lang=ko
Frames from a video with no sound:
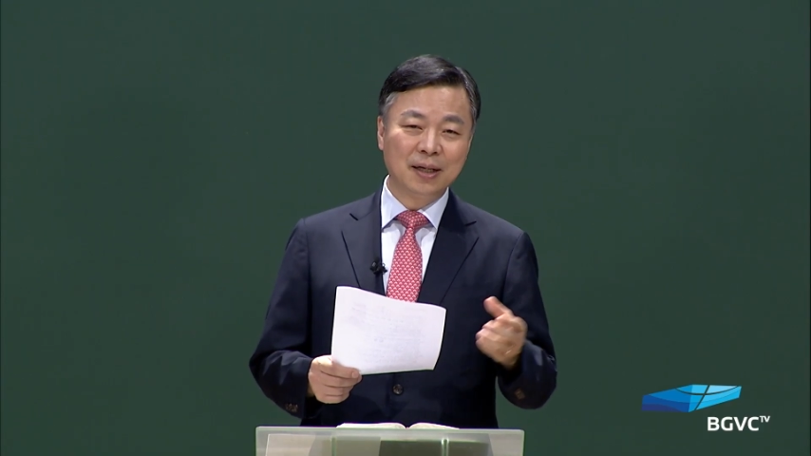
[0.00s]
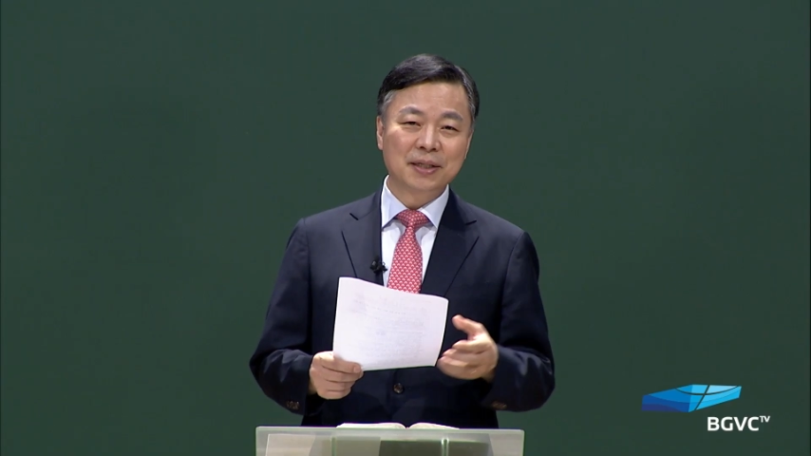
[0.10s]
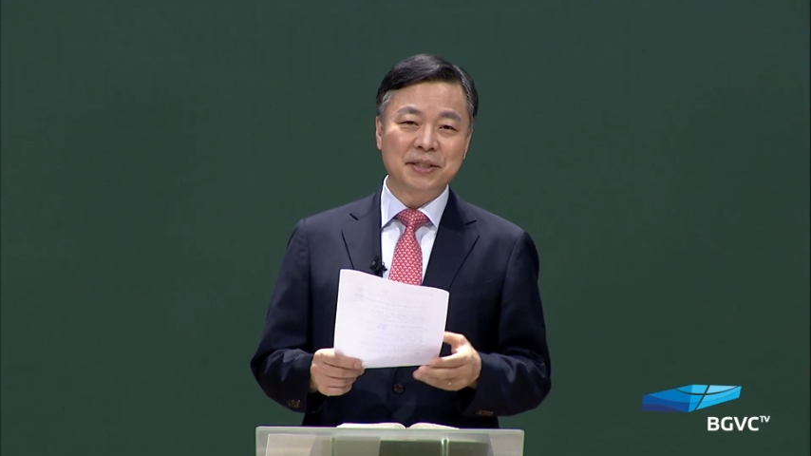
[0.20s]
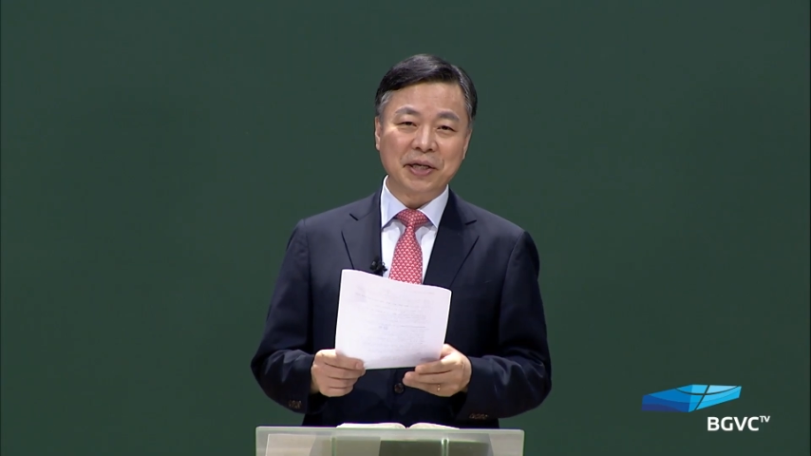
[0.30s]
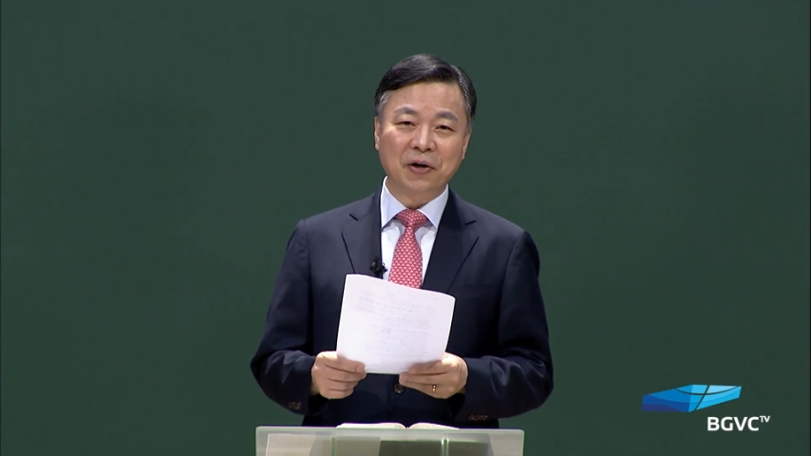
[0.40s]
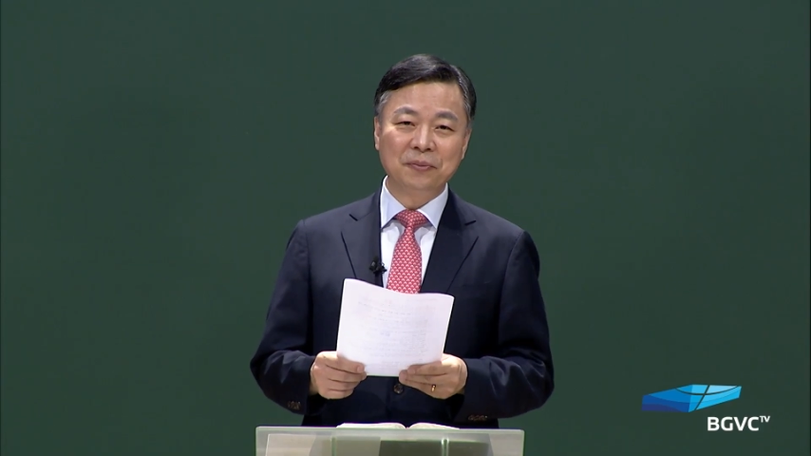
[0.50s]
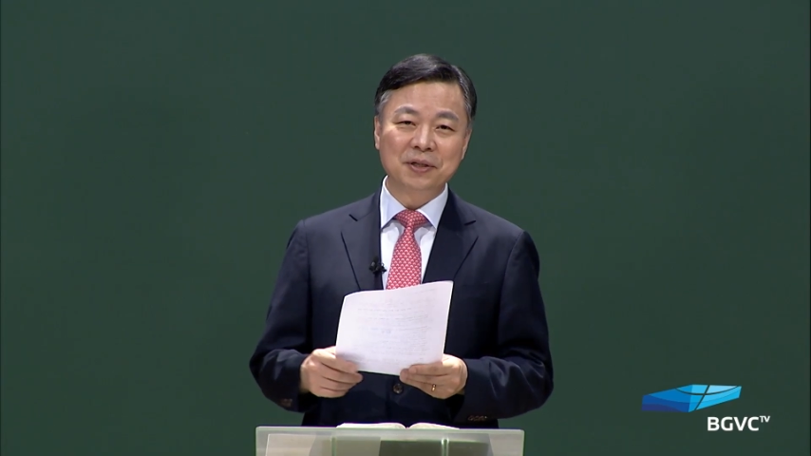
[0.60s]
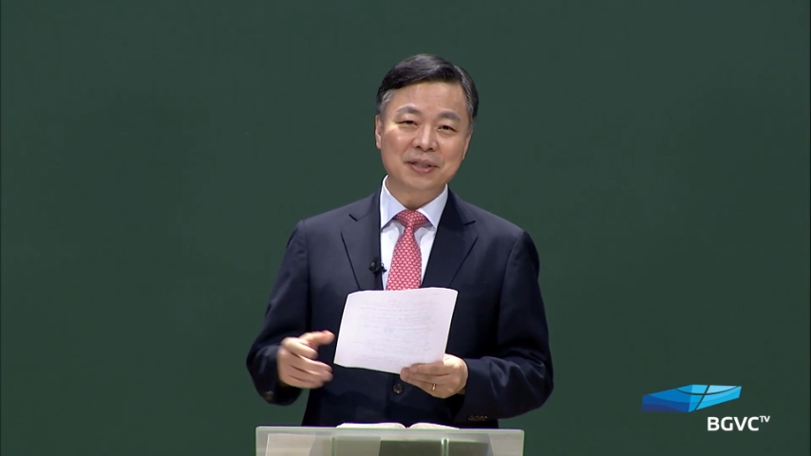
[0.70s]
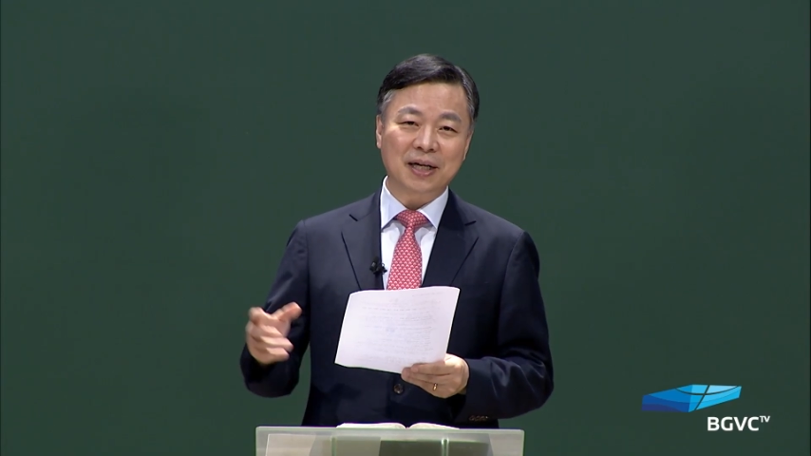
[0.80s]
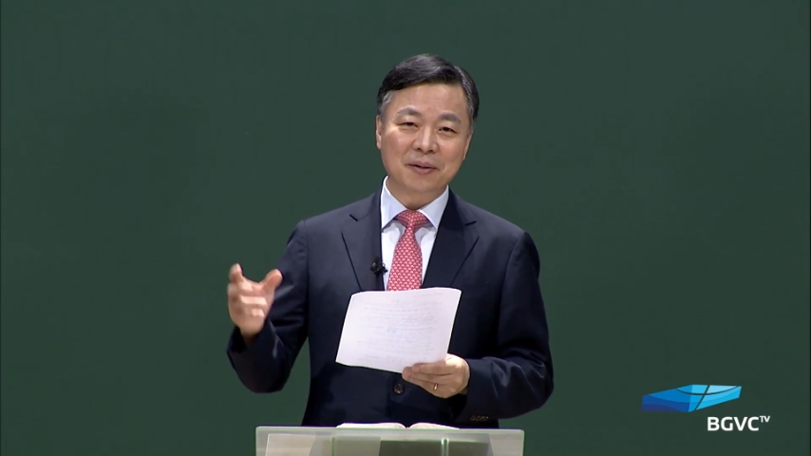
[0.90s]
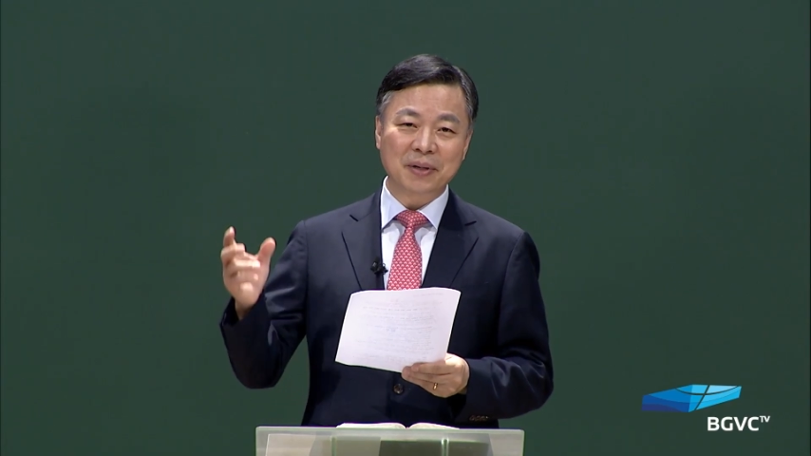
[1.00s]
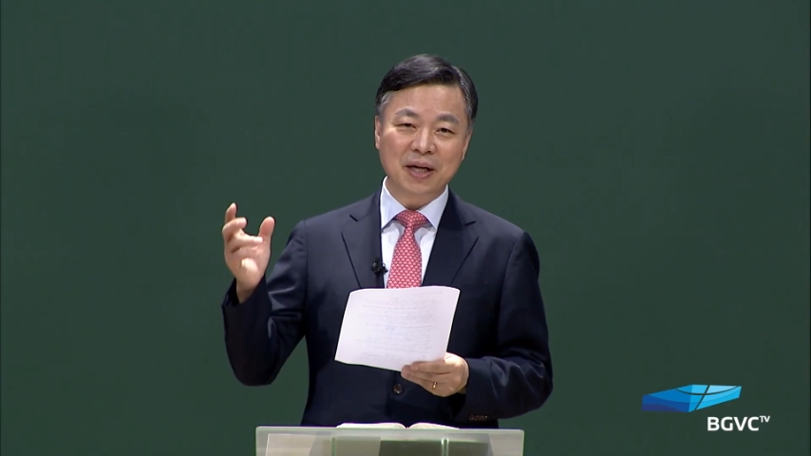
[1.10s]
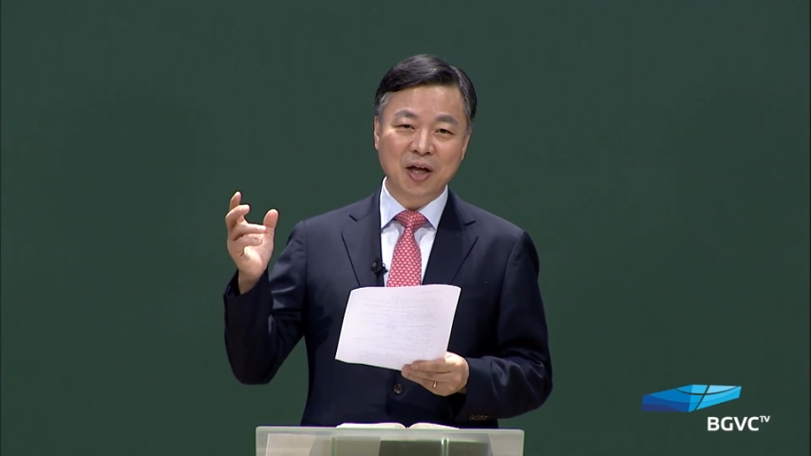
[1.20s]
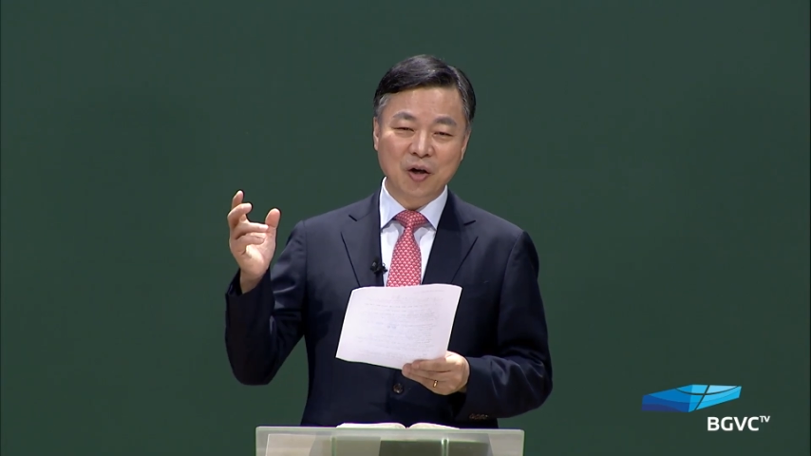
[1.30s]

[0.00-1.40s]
지혜 없는 사람의